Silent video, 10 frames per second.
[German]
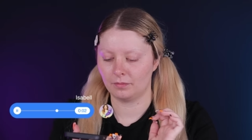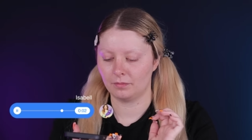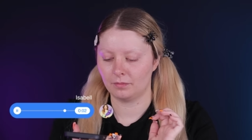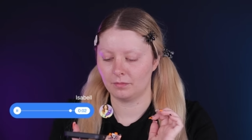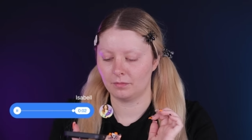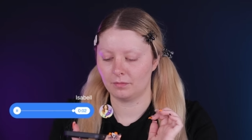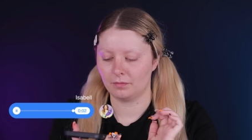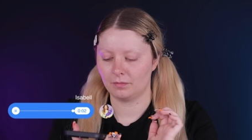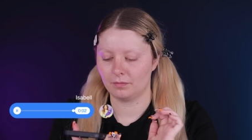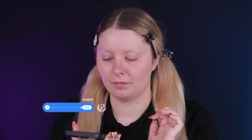
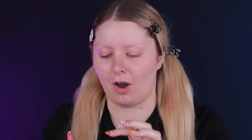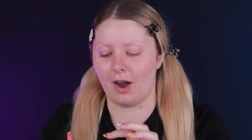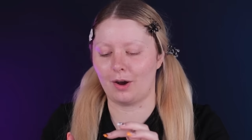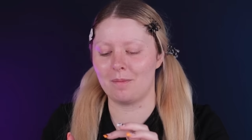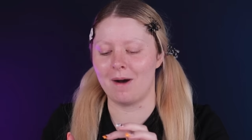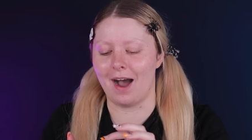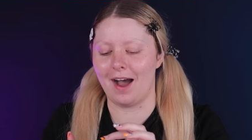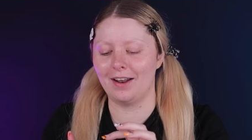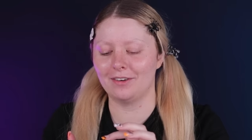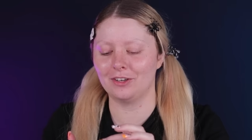1. Ach
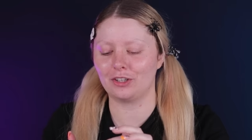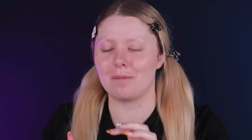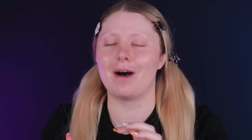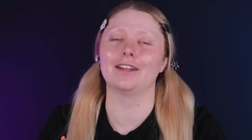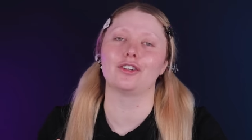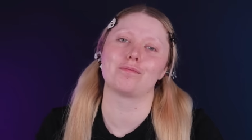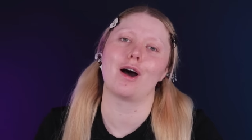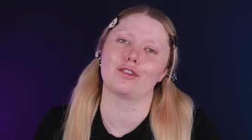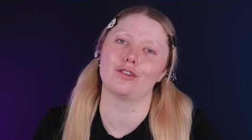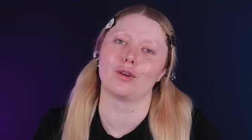man, wie dramatisch
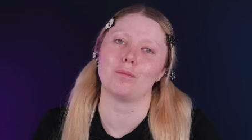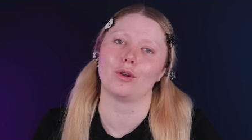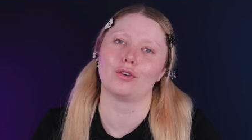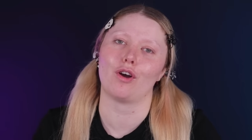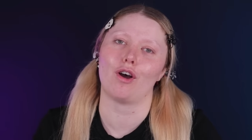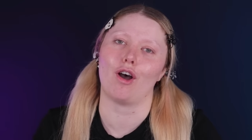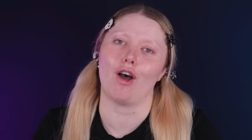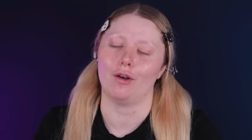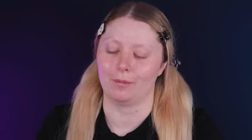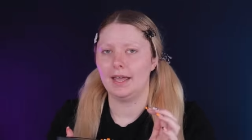macht sie es denn
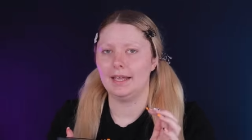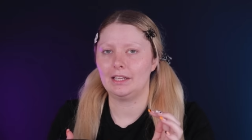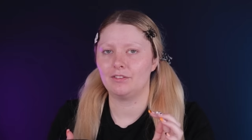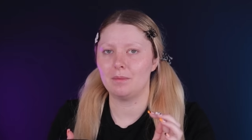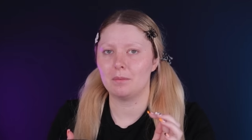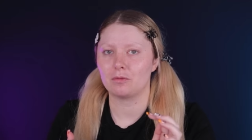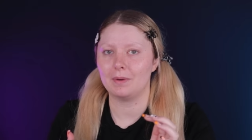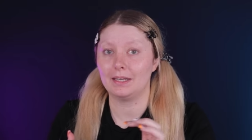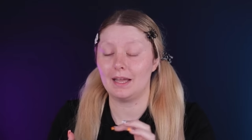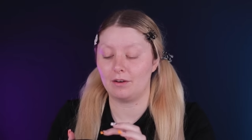bitte? Ich will mit dem Schminken